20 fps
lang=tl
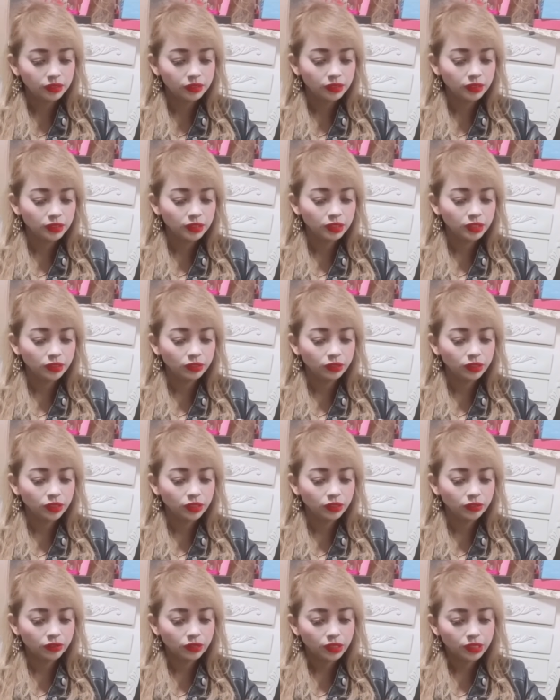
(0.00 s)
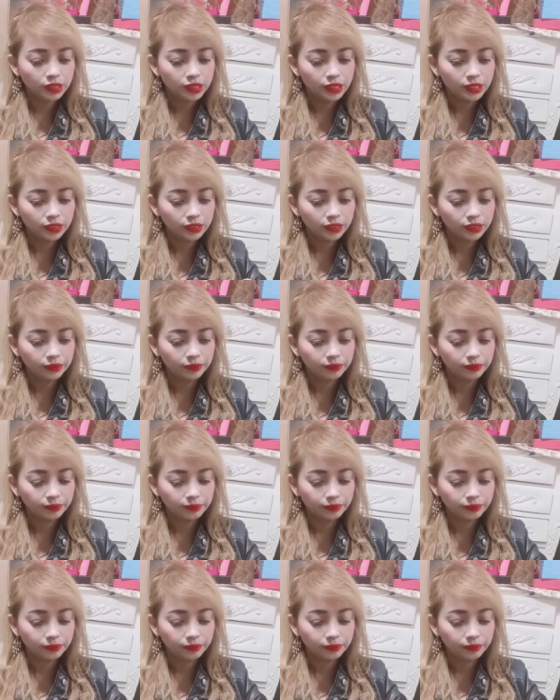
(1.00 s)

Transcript: Ikot-ikot lang natin.